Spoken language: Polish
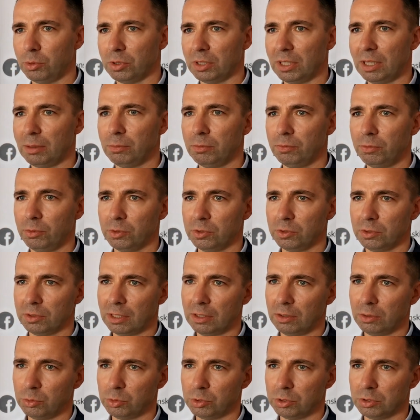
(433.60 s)
programu
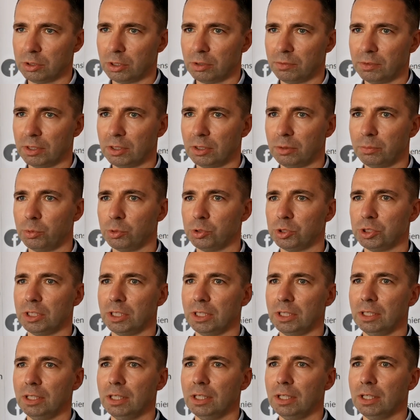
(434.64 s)
funkcjonalno-użytkowego,
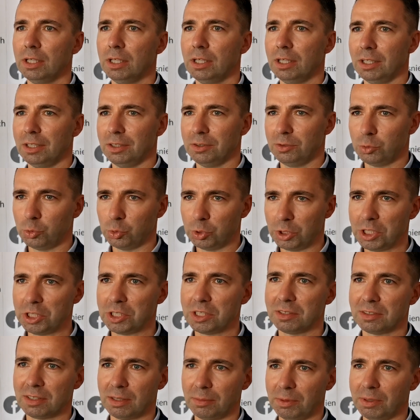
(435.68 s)
później
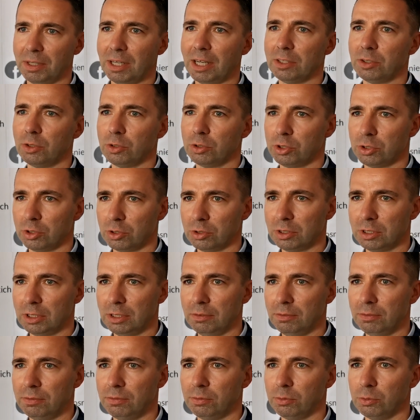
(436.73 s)
skuteczne zabieganie o
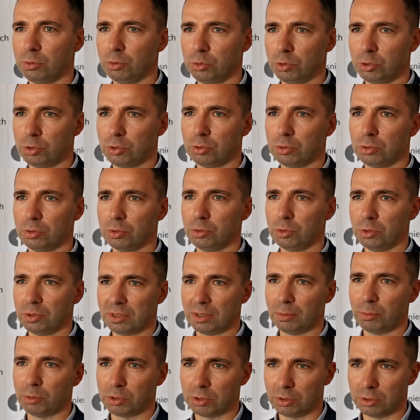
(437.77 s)
środki w Funduszu Dróg
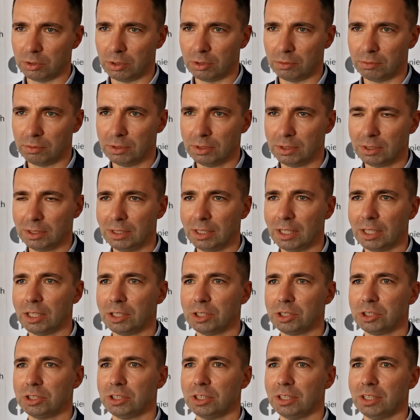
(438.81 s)
Samorządowych i
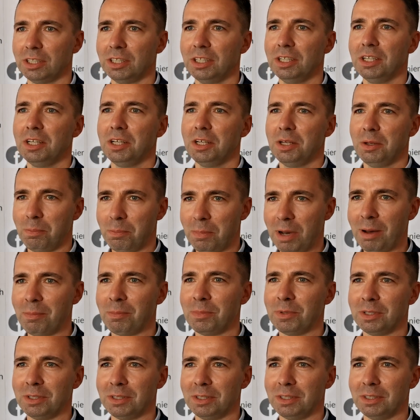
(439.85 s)
nareszcie
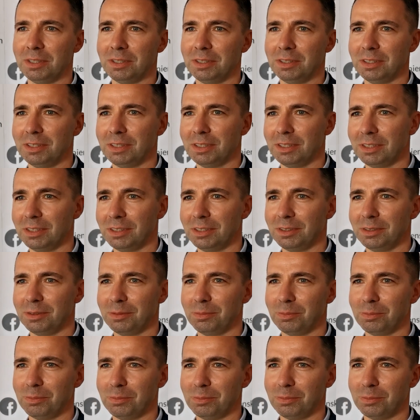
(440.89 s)
mamy
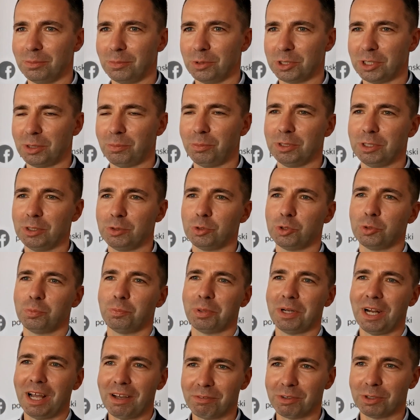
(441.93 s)
Y, można powiedzieć, już
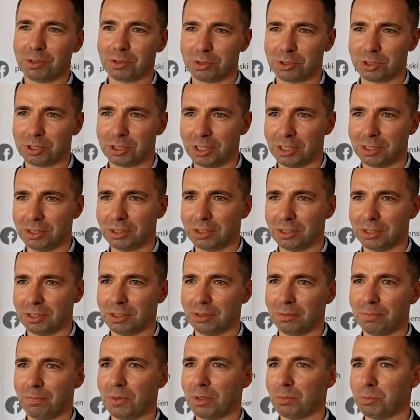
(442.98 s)
prawie
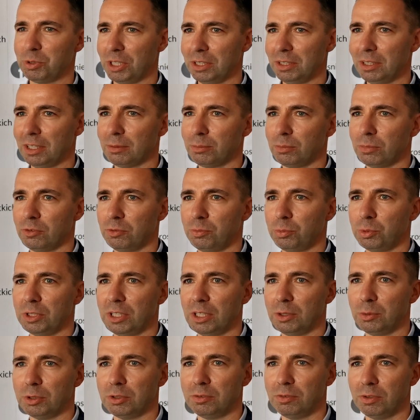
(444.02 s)
rozstrzygnięty przetarg, bo
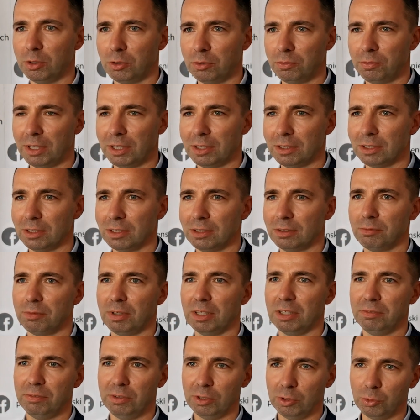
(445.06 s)
wpłynęły dwie oferty,
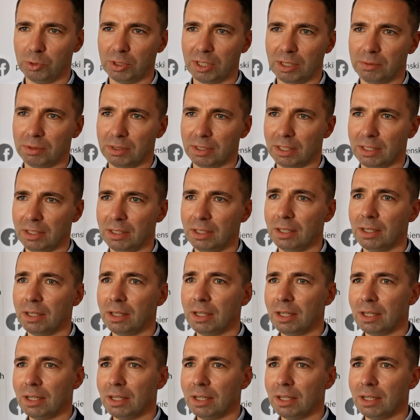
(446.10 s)
weryfikujemy je.